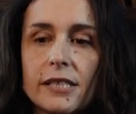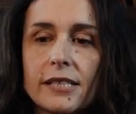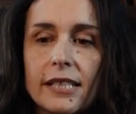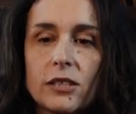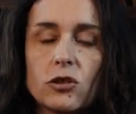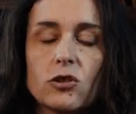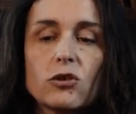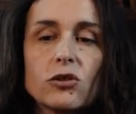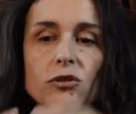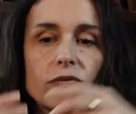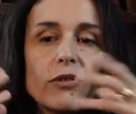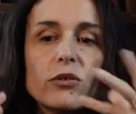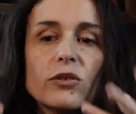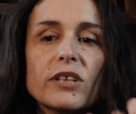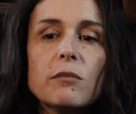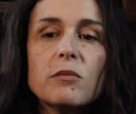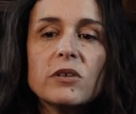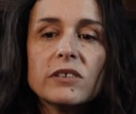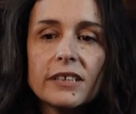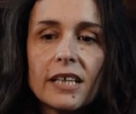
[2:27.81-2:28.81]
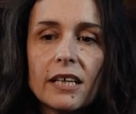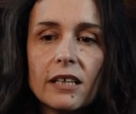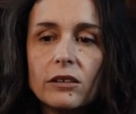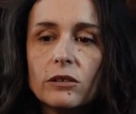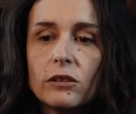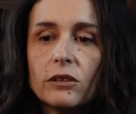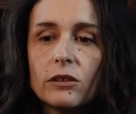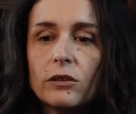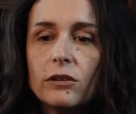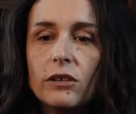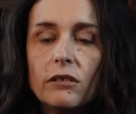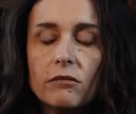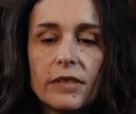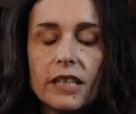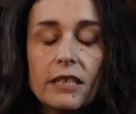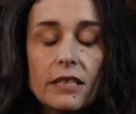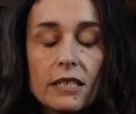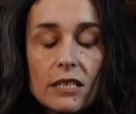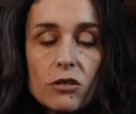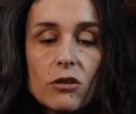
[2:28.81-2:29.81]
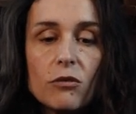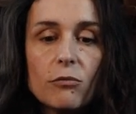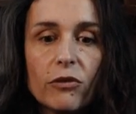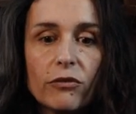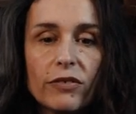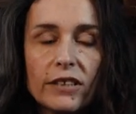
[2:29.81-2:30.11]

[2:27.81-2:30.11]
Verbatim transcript: Cette chose fondamentale que les hommes,